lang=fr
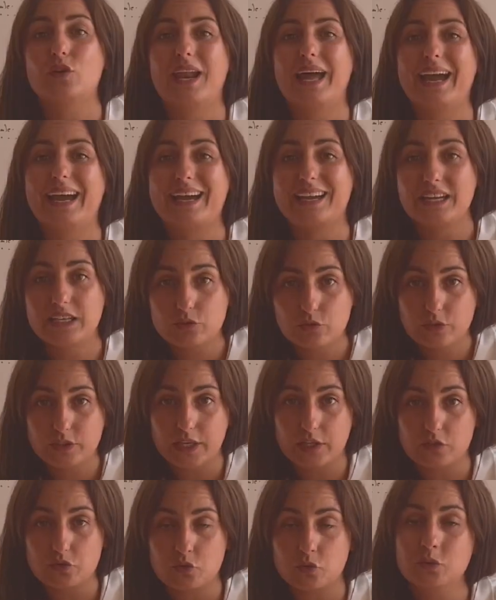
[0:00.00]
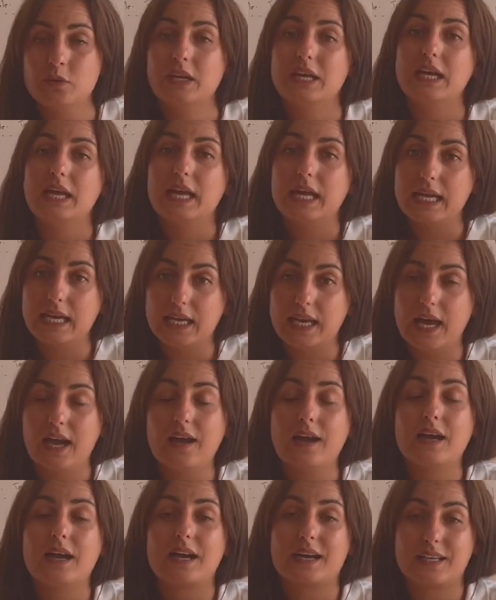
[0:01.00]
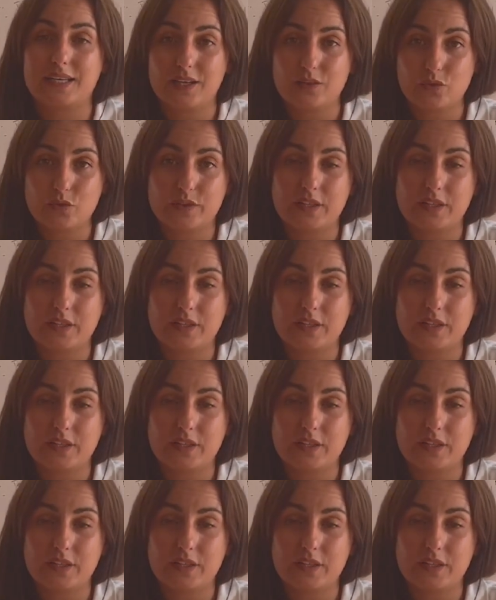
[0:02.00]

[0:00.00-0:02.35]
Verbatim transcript: la ré Éducation. Et là, rien de